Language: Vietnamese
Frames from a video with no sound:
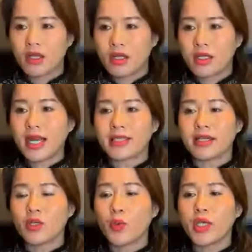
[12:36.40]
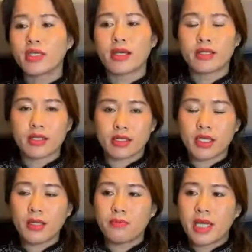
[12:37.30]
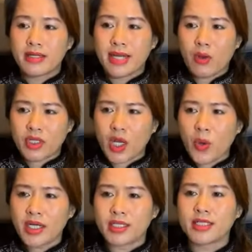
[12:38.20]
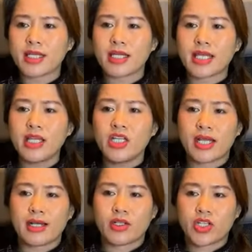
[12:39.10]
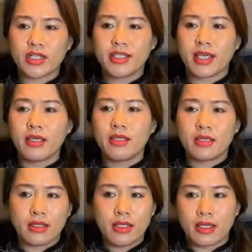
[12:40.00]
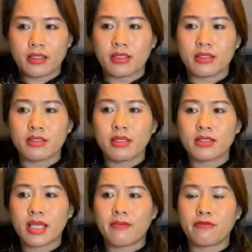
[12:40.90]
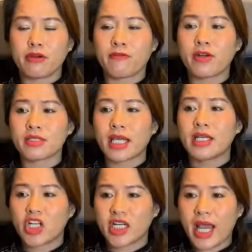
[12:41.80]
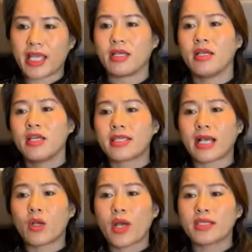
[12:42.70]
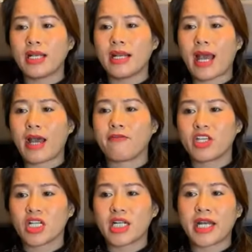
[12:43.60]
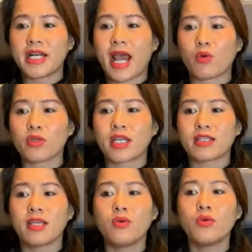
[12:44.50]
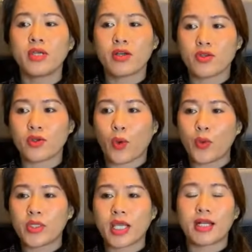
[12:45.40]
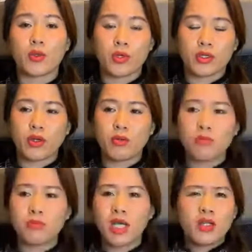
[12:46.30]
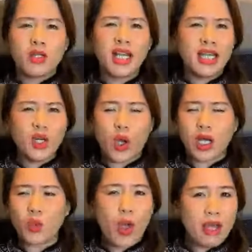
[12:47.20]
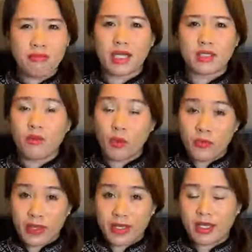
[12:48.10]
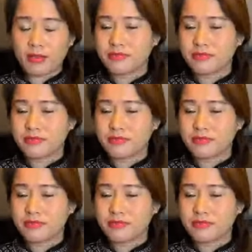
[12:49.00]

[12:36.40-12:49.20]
đó là những nguyên nhân trực tiếp đầu sâu hơn nữa ta thấy rằng sở dĩ những hiện tượng như ta vừa phân tách trên đây chẳng qua chỉ là vì sự lãnh đạo của ta thiếu dân chủ xa lìa quần chúng nó lý luận quá mệt không quý vị ha